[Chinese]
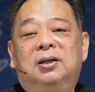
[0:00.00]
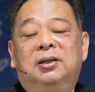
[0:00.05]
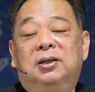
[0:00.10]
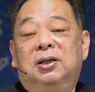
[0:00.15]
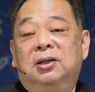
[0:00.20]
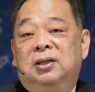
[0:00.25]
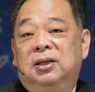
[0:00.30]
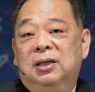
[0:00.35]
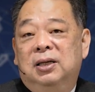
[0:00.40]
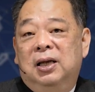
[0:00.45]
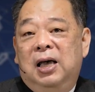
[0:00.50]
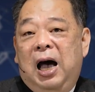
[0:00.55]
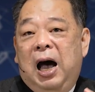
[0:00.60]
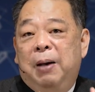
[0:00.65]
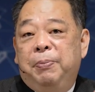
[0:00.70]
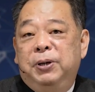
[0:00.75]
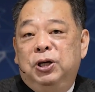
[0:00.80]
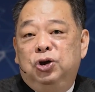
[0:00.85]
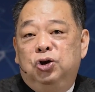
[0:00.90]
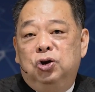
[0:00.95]
这是
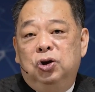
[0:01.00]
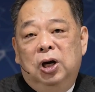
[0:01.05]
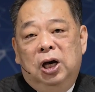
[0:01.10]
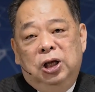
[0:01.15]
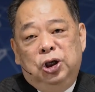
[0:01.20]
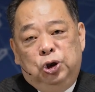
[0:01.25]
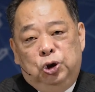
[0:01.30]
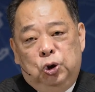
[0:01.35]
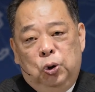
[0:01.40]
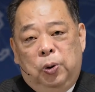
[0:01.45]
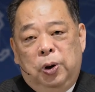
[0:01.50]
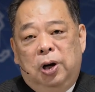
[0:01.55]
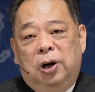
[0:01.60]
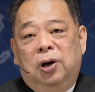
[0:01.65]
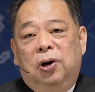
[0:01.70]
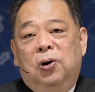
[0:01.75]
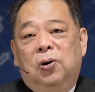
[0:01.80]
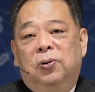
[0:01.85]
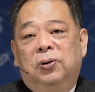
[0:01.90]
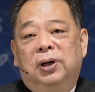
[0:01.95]
RPG 很重要的
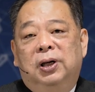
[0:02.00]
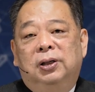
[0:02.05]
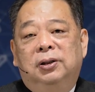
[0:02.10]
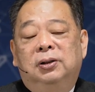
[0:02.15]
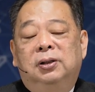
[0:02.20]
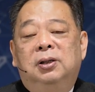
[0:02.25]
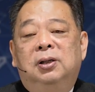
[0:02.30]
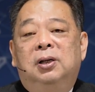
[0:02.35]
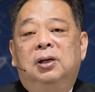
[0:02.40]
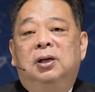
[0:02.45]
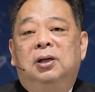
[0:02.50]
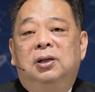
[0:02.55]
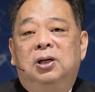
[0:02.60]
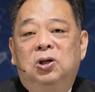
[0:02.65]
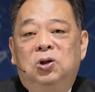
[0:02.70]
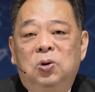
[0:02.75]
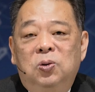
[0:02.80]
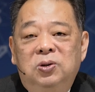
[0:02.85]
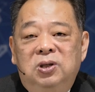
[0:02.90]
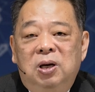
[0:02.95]
功能。
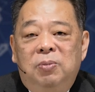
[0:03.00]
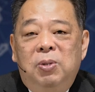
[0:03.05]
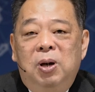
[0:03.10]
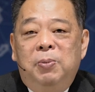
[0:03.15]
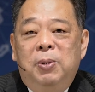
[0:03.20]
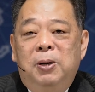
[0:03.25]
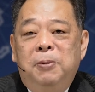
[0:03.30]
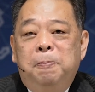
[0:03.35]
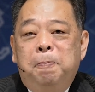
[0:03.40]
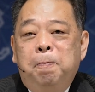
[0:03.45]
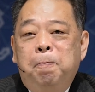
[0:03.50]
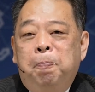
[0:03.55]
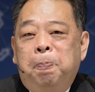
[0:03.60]
弟兄姐妹们，